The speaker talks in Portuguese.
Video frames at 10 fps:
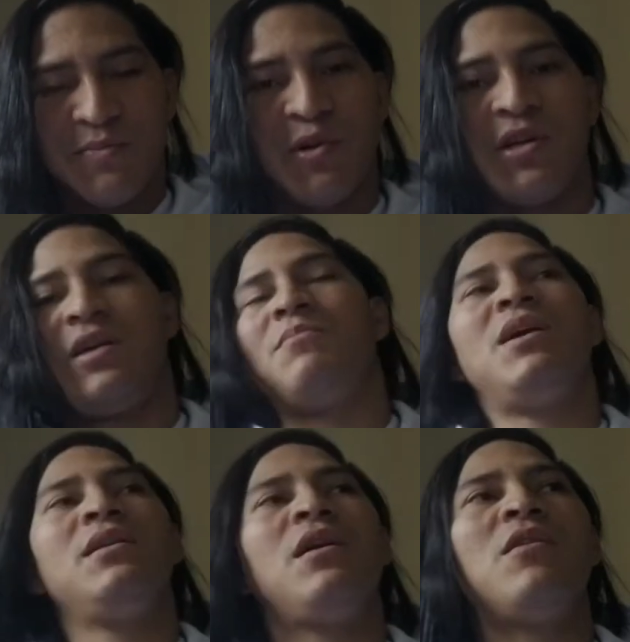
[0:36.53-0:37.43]
porque em
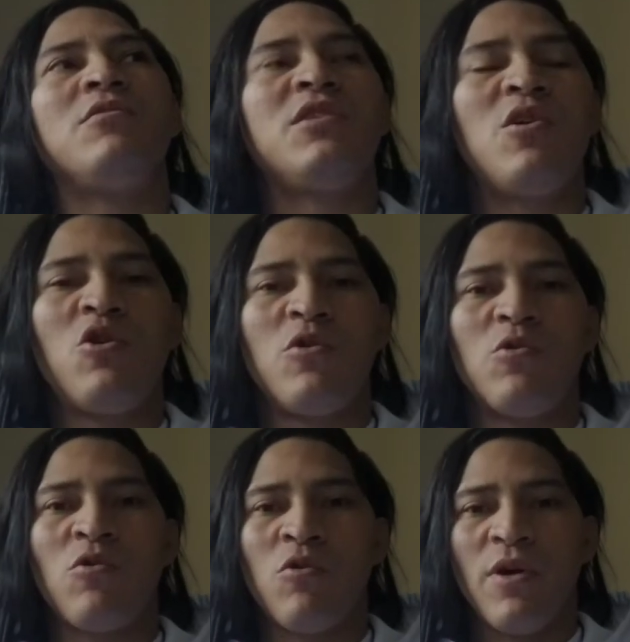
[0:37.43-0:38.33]
Manaus é um,
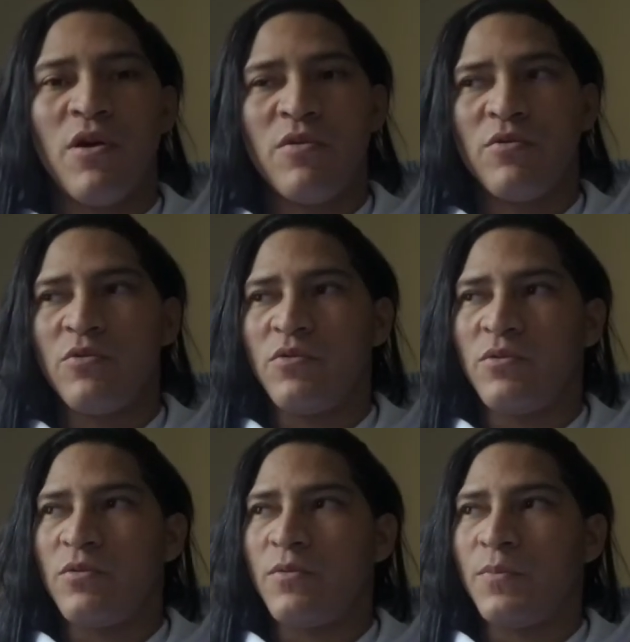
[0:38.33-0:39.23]
é
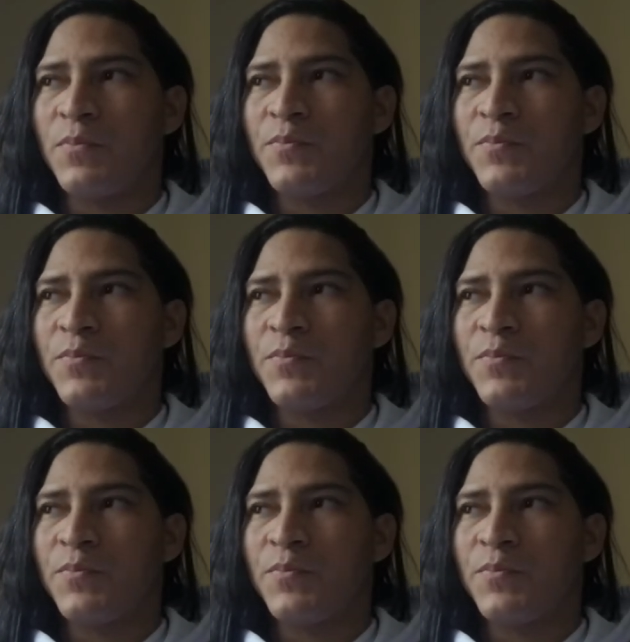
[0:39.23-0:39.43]
um,